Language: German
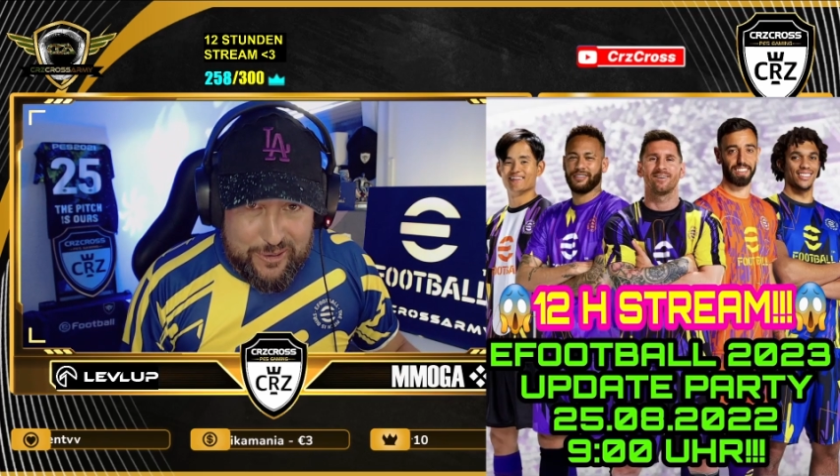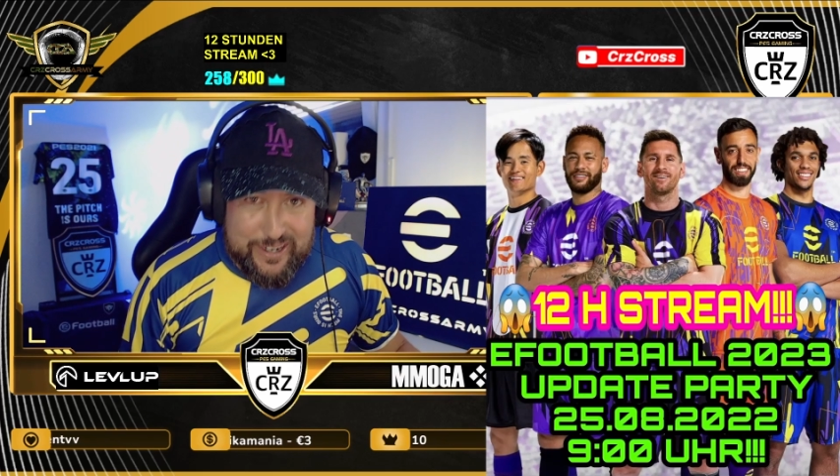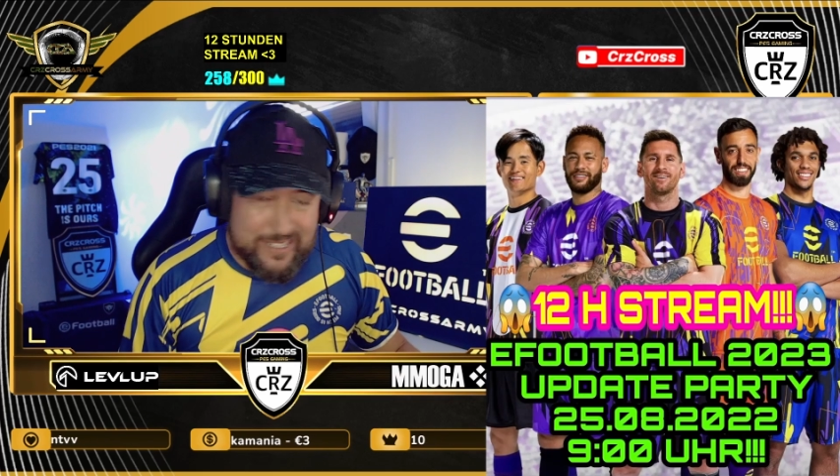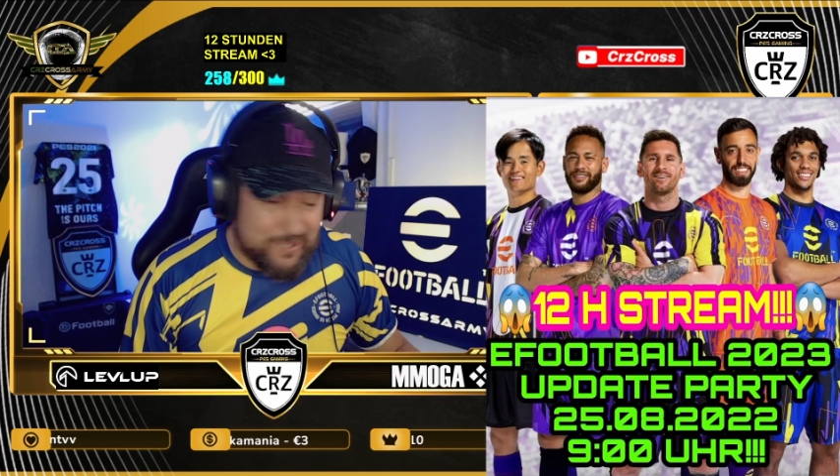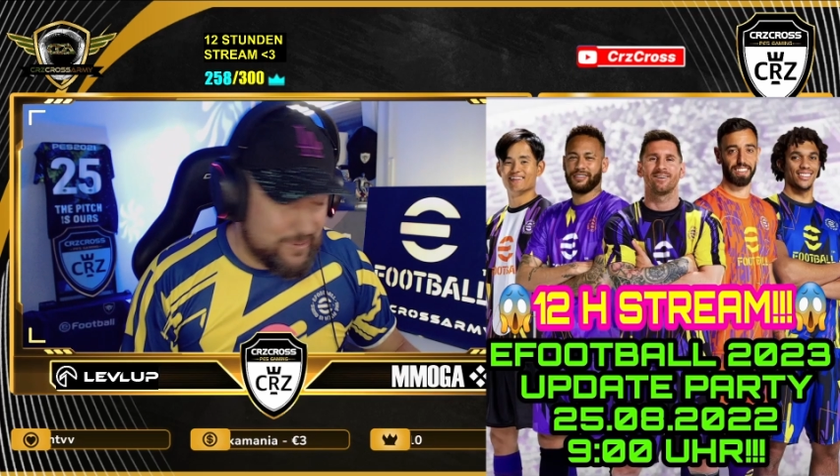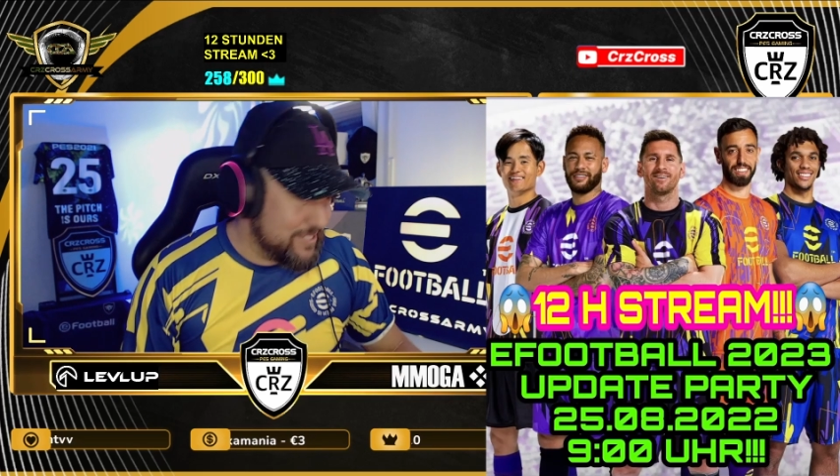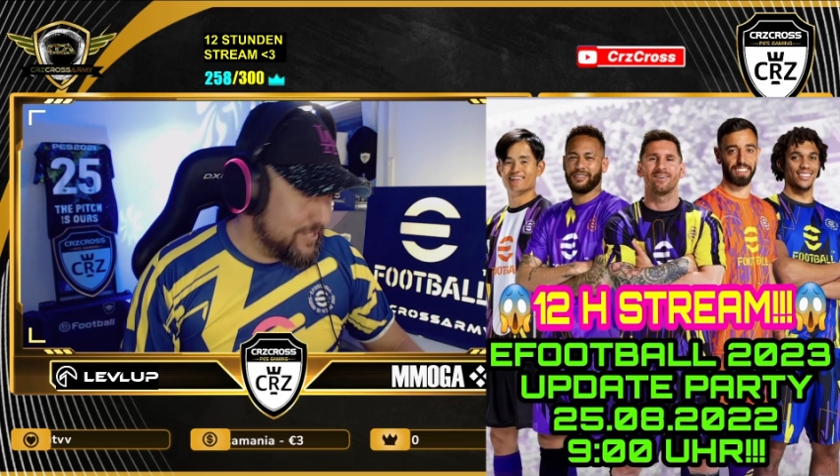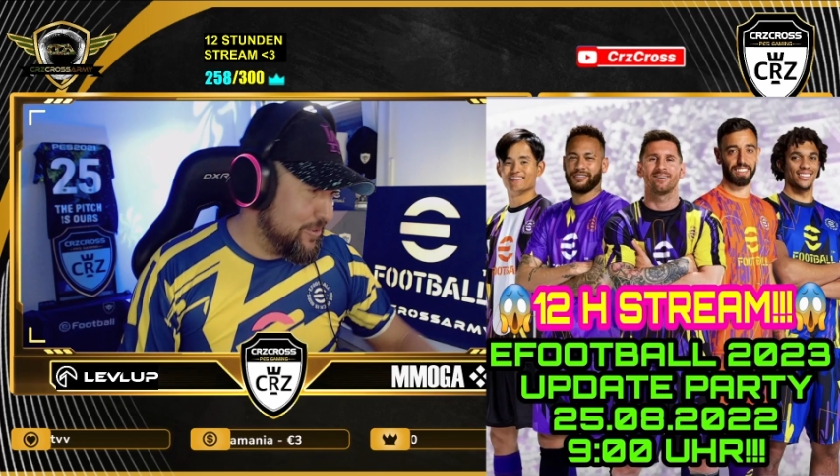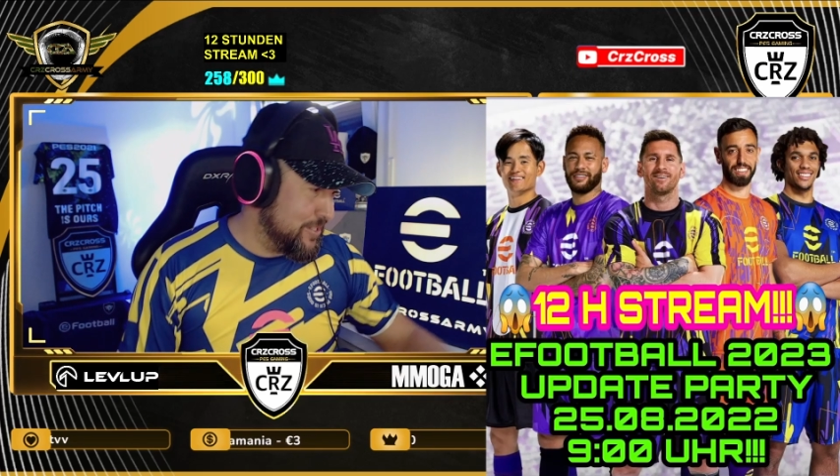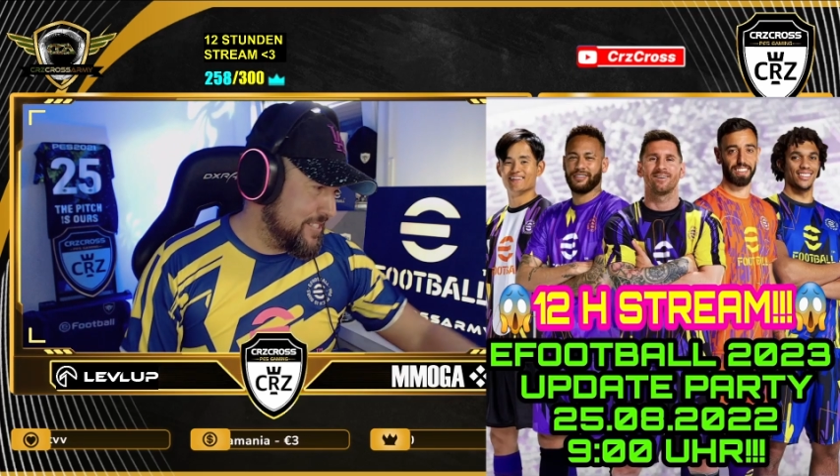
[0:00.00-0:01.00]
Euer
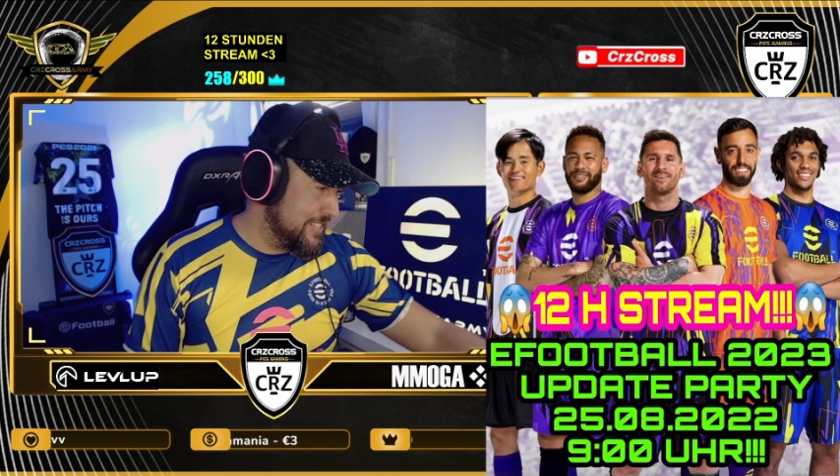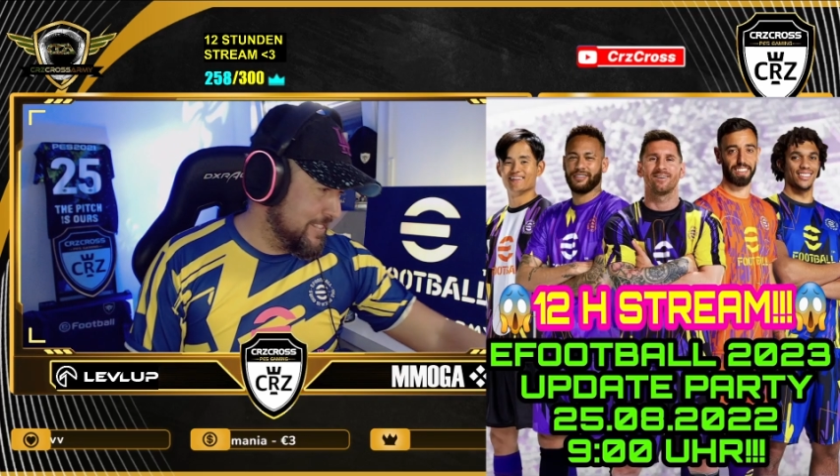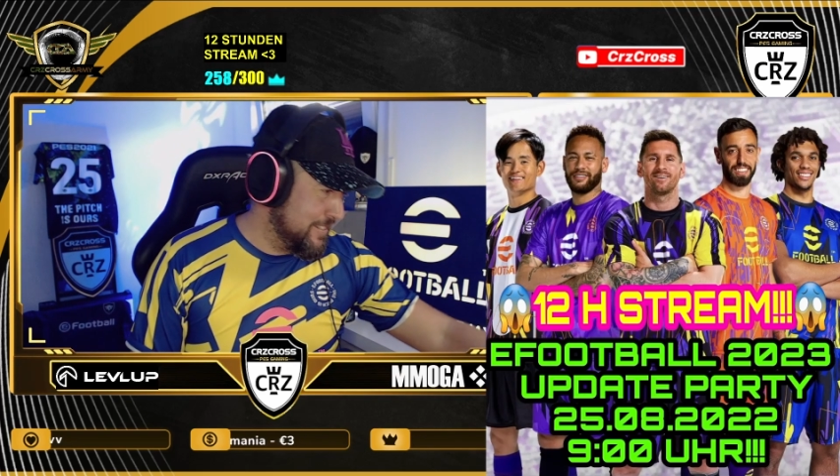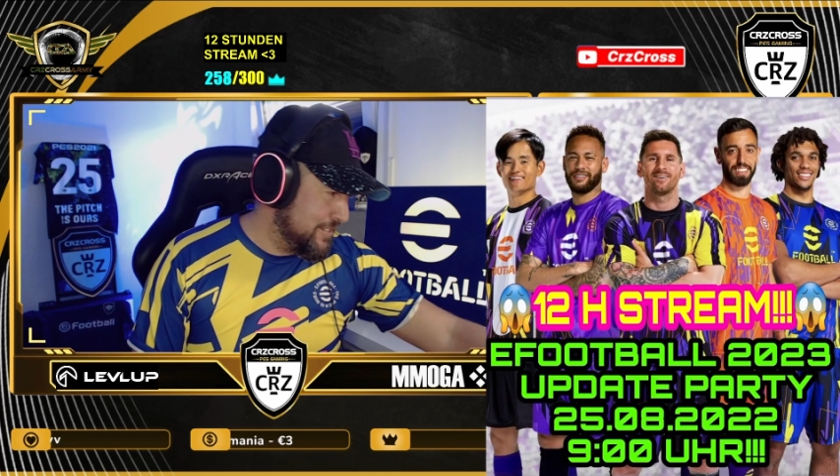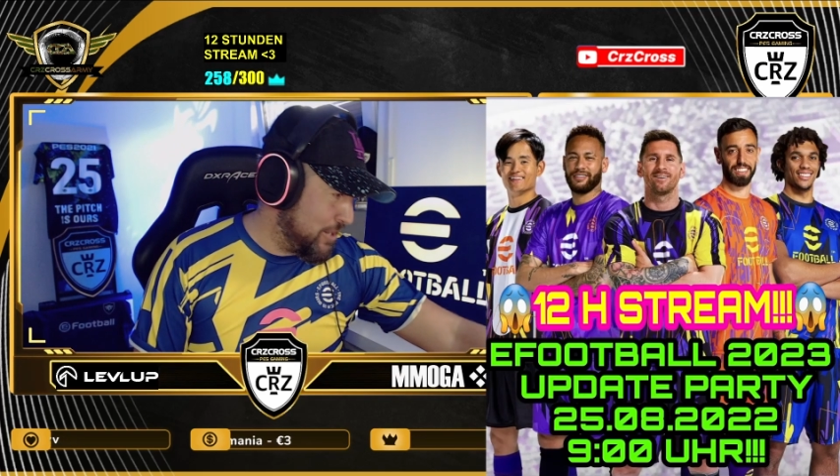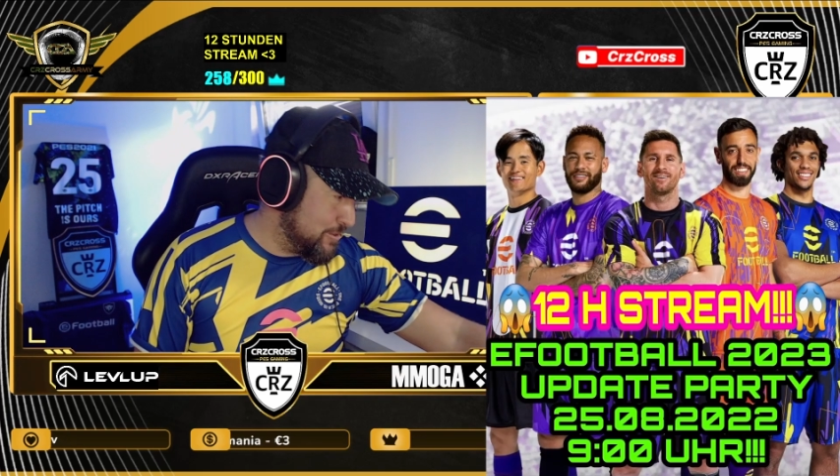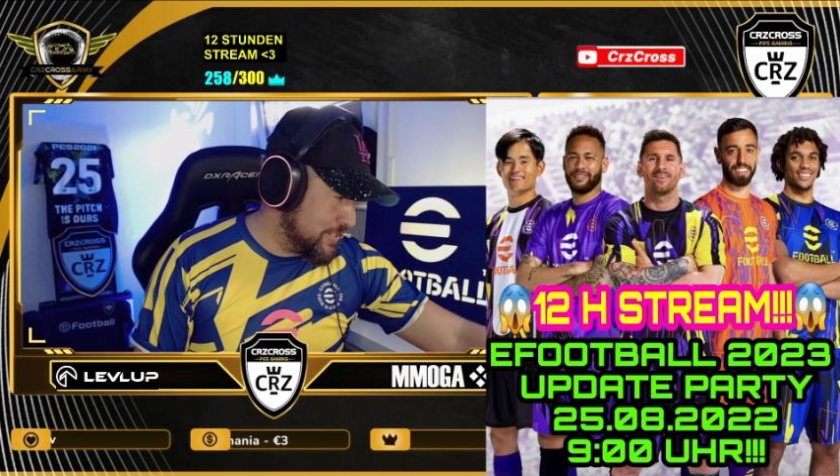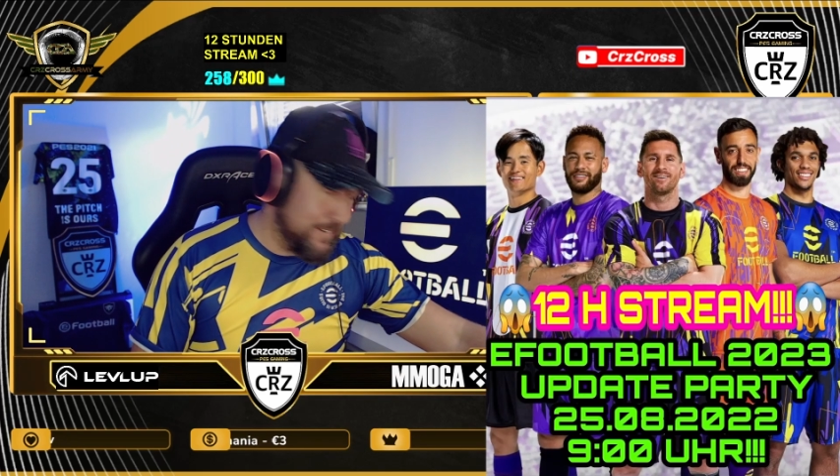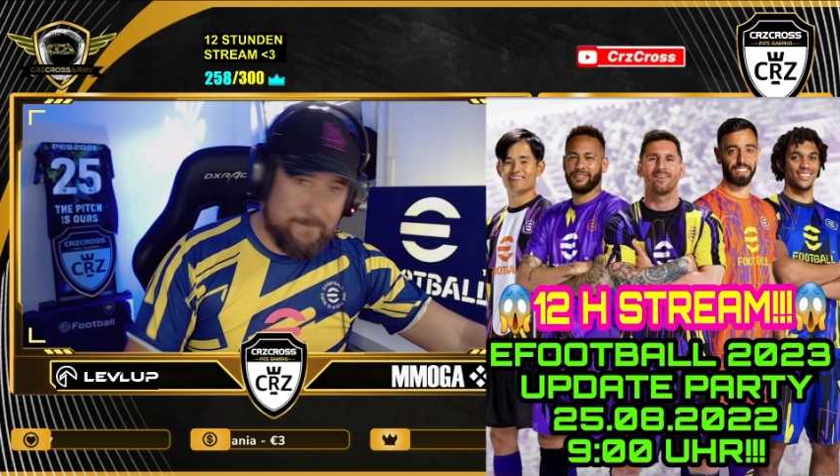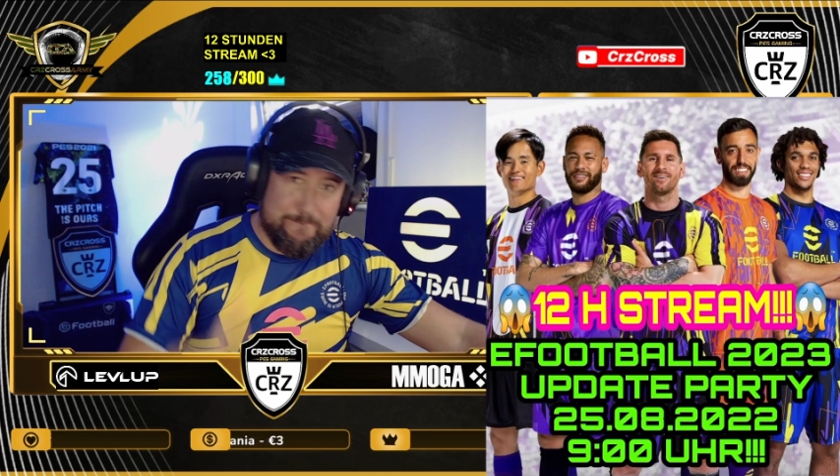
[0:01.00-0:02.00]
Chris Cross. Ciao,
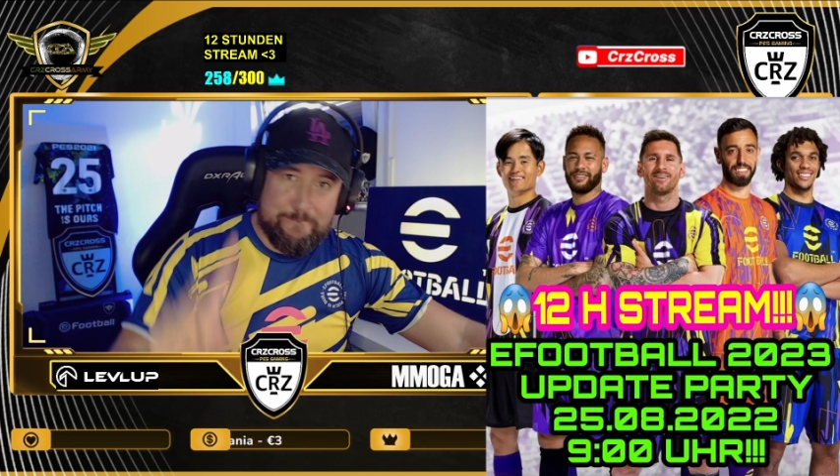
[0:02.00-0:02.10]
sind.